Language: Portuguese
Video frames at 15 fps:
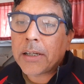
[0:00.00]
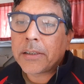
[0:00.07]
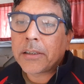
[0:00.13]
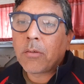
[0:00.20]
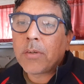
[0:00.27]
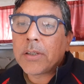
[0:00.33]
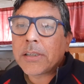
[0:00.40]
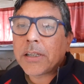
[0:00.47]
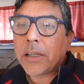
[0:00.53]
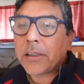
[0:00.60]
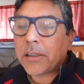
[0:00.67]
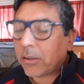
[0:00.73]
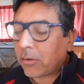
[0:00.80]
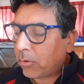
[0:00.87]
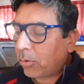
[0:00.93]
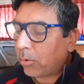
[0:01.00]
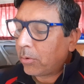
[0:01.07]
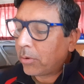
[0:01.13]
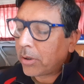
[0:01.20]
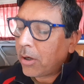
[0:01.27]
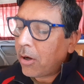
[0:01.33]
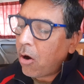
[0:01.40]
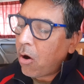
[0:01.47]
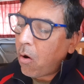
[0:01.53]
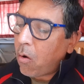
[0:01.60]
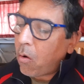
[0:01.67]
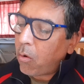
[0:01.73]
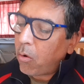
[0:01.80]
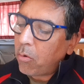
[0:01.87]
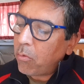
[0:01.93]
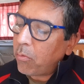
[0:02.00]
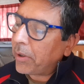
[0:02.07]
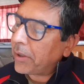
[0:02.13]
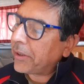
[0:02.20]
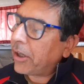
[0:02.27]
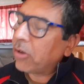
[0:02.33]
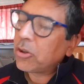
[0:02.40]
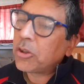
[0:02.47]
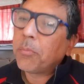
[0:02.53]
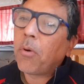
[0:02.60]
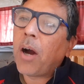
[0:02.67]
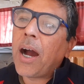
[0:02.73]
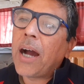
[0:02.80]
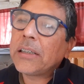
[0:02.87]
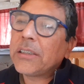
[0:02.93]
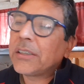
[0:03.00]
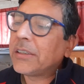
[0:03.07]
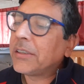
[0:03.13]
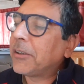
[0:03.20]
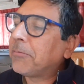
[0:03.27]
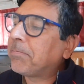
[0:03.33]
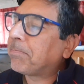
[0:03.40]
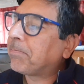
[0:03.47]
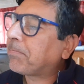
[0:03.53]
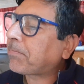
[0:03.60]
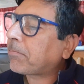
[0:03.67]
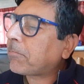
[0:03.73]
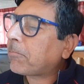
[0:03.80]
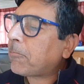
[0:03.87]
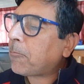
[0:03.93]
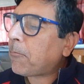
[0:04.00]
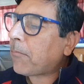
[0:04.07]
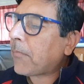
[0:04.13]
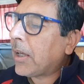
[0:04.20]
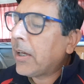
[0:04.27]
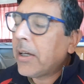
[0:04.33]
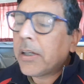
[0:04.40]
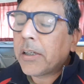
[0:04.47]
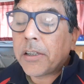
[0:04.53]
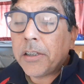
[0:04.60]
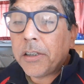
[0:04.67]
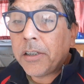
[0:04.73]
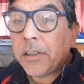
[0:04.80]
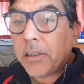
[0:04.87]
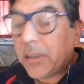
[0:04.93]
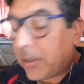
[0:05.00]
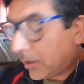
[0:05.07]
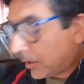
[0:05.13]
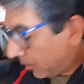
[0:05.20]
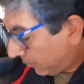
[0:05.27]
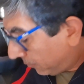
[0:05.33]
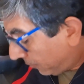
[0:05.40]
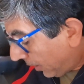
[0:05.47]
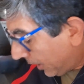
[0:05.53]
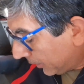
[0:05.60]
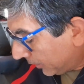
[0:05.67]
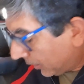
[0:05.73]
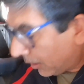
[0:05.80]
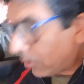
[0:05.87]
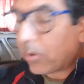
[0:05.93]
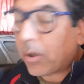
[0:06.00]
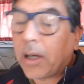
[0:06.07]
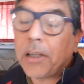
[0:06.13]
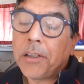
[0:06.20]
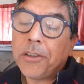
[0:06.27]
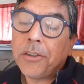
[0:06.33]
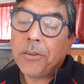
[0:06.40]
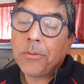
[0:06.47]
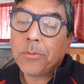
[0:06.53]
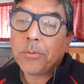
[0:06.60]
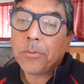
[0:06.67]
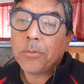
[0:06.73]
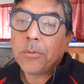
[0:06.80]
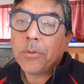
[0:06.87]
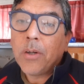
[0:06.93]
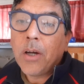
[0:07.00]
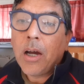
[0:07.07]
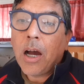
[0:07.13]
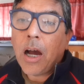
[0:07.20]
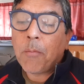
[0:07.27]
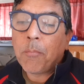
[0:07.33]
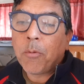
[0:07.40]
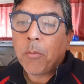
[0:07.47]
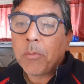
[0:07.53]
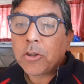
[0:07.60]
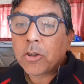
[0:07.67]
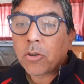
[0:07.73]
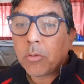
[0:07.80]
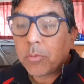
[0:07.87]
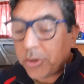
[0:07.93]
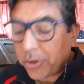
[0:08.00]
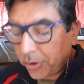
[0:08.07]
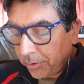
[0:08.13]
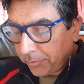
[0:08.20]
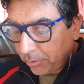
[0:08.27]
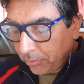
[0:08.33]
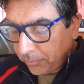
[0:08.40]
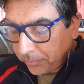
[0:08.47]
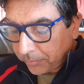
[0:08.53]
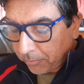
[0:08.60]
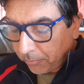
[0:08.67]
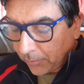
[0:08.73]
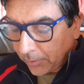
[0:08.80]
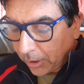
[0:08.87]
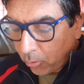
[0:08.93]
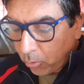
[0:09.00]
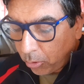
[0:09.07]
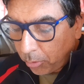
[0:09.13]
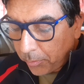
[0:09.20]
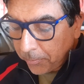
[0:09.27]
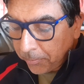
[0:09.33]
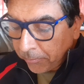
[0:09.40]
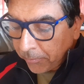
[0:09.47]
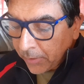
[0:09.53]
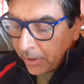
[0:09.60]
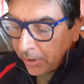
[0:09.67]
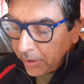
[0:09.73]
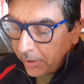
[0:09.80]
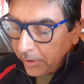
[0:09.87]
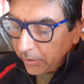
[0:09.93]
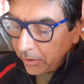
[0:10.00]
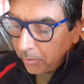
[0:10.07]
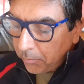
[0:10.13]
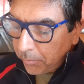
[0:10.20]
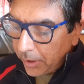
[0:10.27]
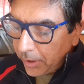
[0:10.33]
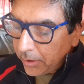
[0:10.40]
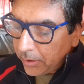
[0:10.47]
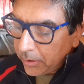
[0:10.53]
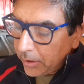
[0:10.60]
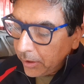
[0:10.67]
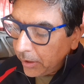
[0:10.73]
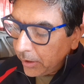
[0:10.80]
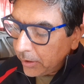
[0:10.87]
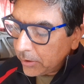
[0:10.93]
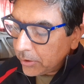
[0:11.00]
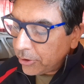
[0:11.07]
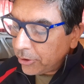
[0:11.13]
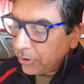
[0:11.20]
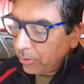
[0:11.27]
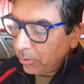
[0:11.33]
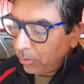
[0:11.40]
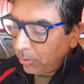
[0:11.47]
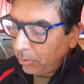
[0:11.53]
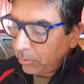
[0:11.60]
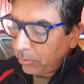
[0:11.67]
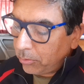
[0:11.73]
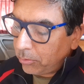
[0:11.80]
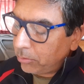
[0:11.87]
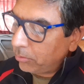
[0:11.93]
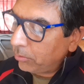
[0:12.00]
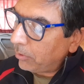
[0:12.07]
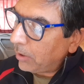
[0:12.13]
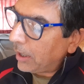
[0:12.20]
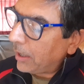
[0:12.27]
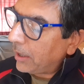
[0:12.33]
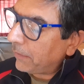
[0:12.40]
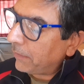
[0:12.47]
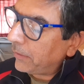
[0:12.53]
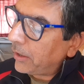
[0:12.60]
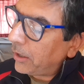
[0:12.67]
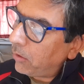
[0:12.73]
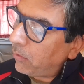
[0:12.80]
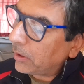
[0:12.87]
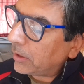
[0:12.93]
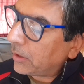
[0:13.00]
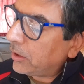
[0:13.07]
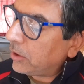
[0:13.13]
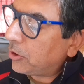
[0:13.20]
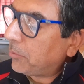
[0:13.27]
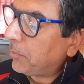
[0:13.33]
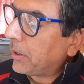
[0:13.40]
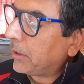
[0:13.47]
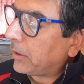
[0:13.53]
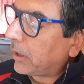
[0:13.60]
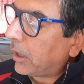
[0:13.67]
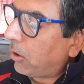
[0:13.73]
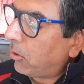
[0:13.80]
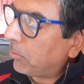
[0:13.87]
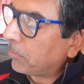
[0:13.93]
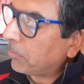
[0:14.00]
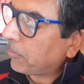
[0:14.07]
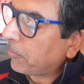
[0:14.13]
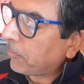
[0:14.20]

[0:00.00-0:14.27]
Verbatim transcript: então esse retentor ou um anel de borracha, né? Que, que veda ali o, a bomba de combustível da Kombi e também este outro anel aqui de metal